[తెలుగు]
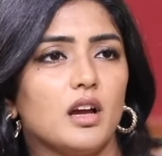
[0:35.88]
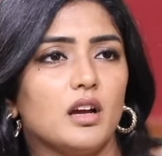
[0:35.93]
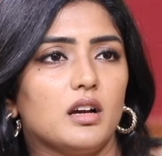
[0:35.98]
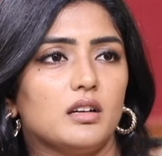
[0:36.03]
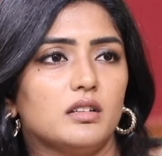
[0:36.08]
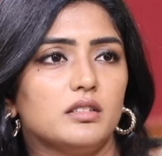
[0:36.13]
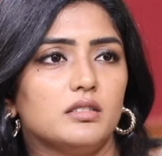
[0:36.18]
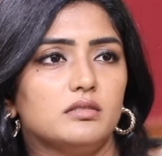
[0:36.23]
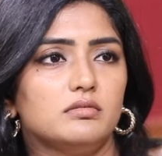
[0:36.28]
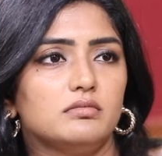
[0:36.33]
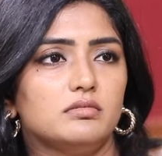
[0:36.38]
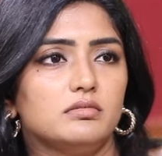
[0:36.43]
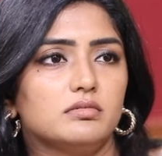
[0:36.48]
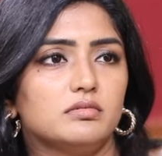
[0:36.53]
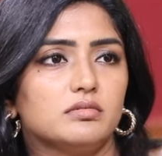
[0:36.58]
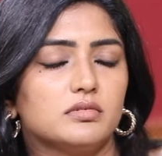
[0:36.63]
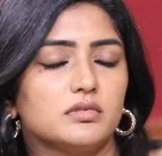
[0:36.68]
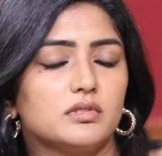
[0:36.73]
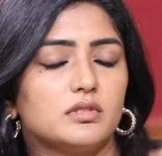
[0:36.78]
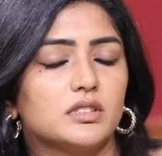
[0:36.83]
uh,
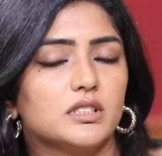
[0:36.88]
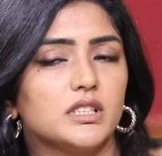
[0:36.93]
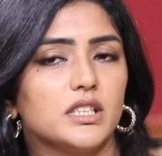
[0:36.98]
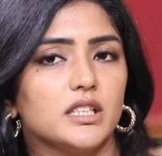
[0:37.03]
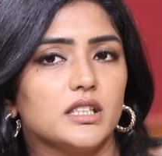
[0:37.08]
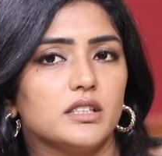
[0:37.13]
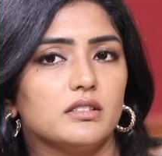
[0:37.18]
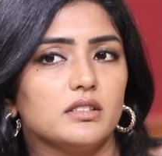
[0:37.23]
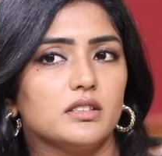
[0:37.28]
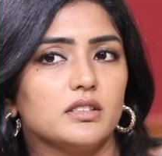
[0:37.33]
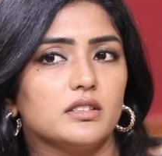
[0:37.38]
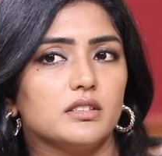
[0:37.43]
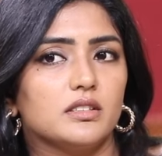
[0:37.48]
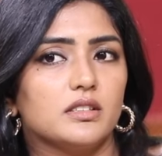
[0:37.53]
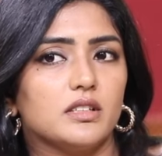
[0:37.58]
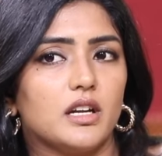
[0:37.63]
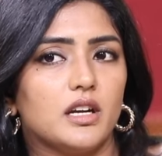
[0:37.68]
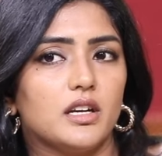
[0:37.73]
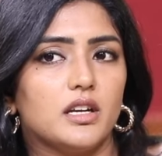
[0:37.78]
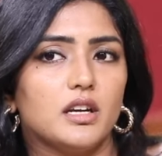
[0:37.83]
ఓకే
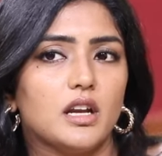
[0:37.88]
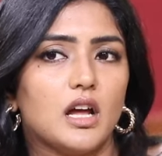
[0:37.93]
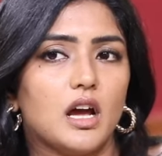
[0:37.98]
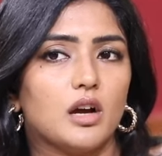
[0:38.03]
అంటే